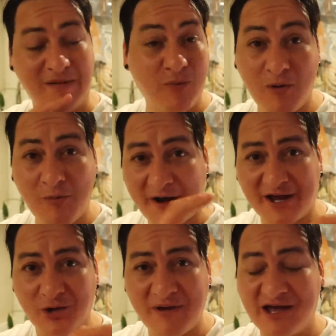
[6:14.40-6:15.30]
Me muevo para
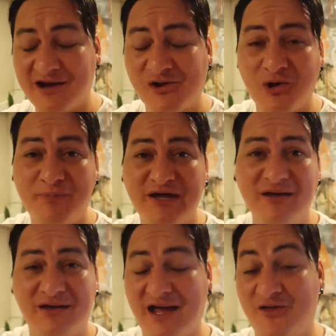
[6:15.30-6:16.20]
que no me agarre el
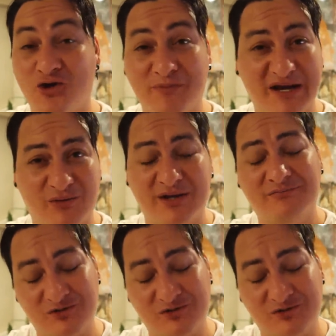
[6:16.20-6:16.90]
copy y a dormir, güey.